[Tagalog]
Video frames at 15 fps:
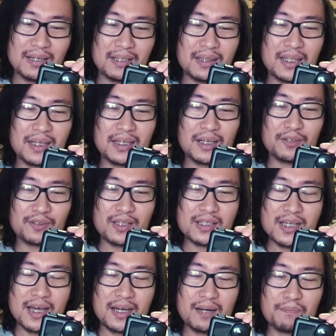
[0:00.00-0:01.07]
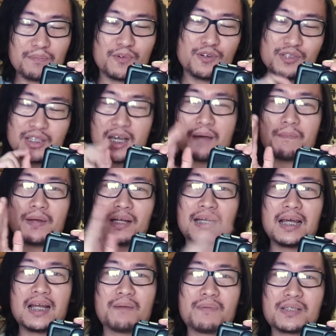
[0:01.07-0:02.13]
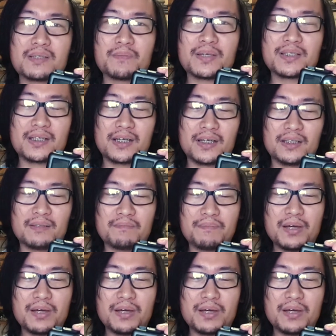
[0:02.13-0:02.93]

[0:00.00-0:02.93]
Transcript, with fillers: nagganon ka sa harap mo, tsaka pa nalalabas sa may screen.